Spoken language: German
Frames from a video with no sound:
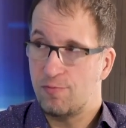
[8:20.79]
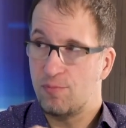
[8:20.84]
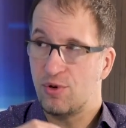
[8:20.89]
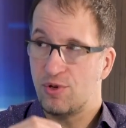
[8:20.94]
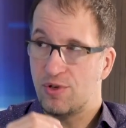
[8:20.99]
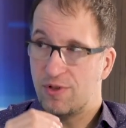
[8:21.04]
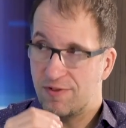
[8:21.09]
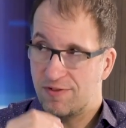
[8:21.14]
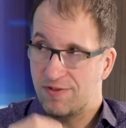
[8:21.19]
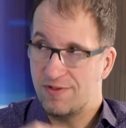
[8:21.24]

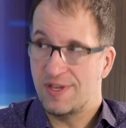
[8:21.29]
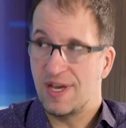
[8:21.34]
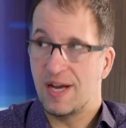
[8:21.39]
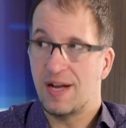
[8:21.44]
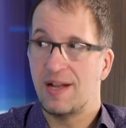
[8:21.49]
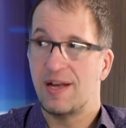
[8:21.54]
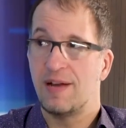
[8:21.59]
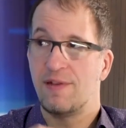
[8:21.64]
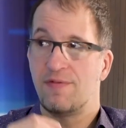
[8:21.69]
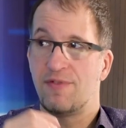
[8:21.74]

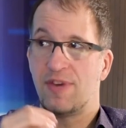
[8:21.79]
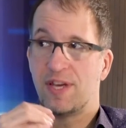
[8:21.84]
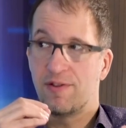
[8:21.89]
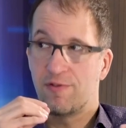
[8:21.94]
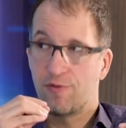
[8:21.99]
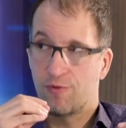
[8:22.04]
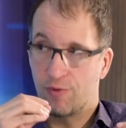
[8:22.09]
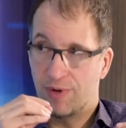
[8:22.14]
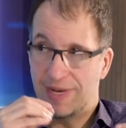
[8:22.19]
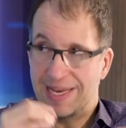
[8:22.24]
Potenzial
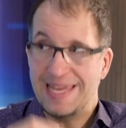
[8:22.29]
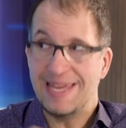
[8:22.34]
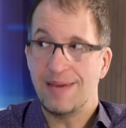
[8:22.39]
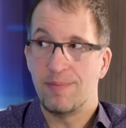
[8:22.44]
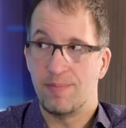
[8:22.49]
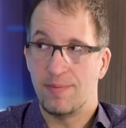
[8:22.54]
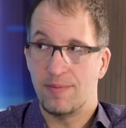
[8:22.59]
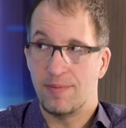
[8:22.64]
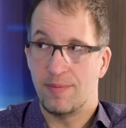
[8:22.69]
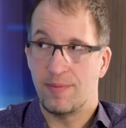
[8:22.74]
anfängt zu
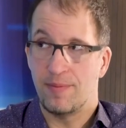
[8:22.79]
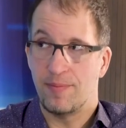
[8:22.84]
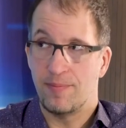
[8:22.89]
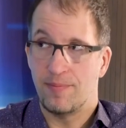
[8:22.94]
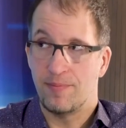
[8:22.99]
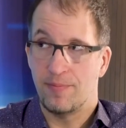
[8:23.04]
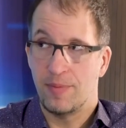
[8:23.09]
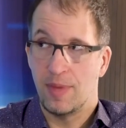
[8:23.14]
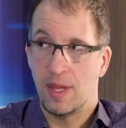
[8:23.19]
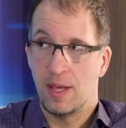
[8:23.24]
leben,